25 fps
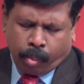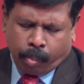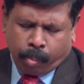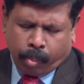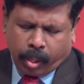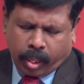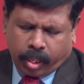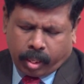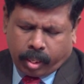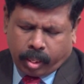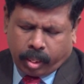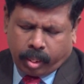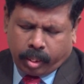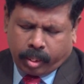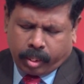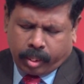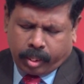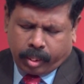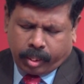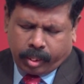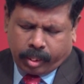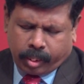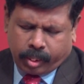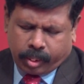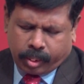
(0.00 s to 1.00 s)

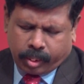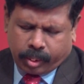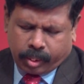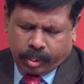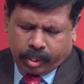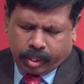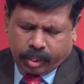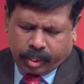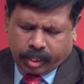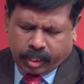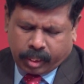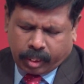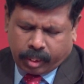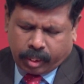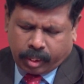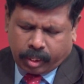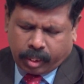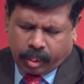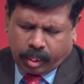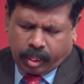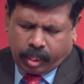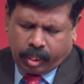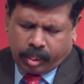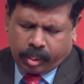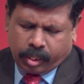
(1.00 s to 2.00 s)
மக்களுக்கு
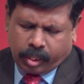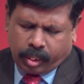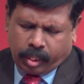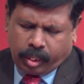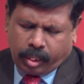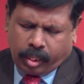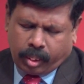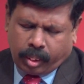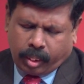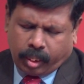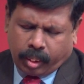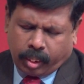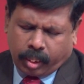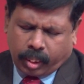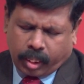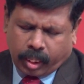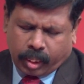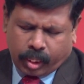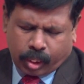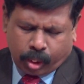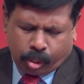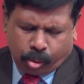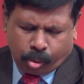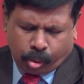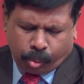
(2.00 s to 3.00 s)
சிந்தனை செய்ய
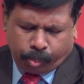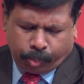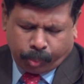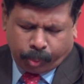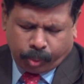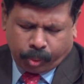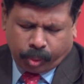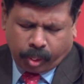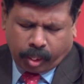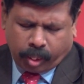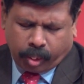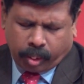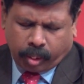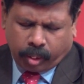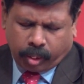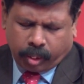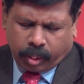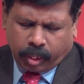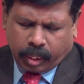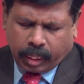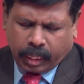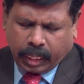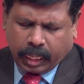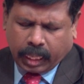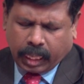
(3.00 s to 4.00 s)
கற்றுக் கொடுப்பது தான்
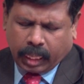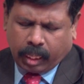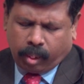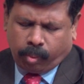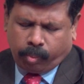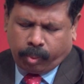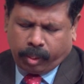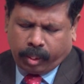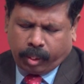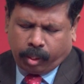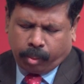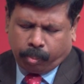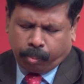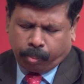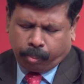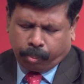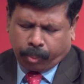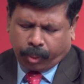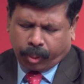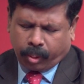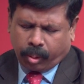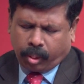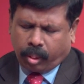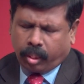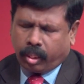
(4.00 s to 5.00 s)
கல்வியின்
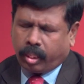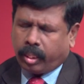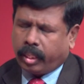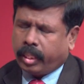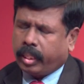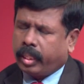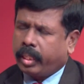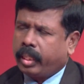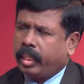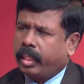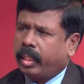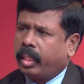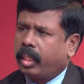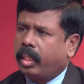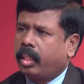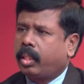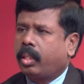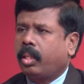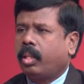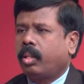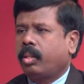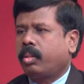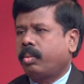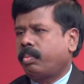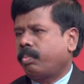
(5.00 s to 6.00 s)
பிரதான
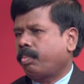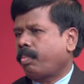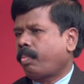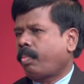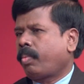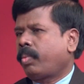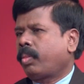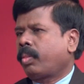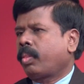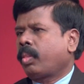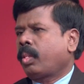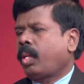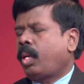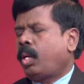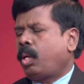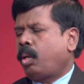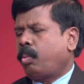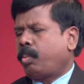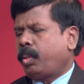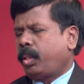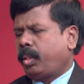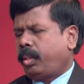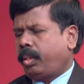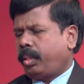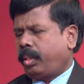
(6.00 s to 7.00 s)
இலக்காகும்
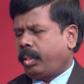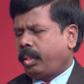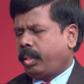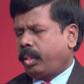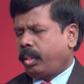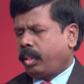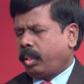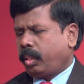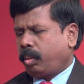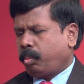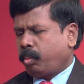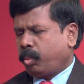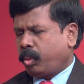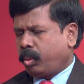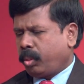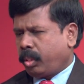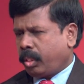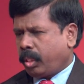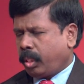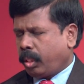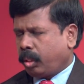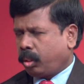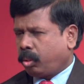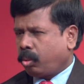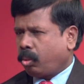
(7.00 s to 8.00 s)
இப்போ அது
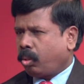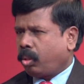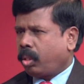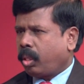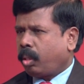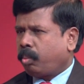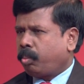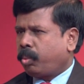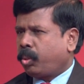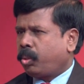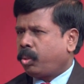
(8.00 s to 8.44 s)
முழுதயத்தோடு அன்பு